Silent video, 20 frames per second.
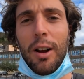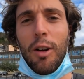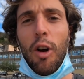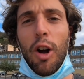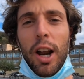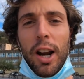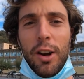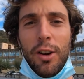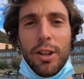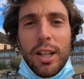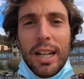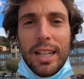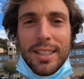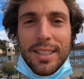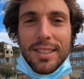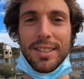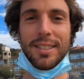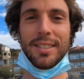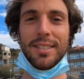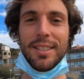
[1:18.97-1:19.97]
a coger
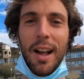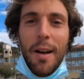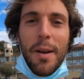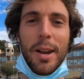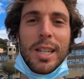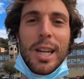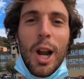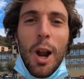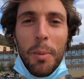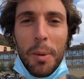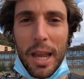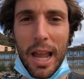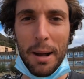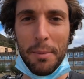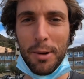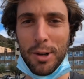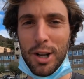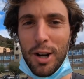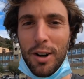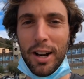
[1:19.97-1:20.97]
notas. A ver si lo
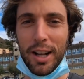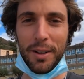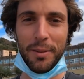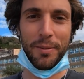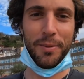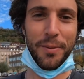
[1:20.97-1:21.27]
pillamos ahora.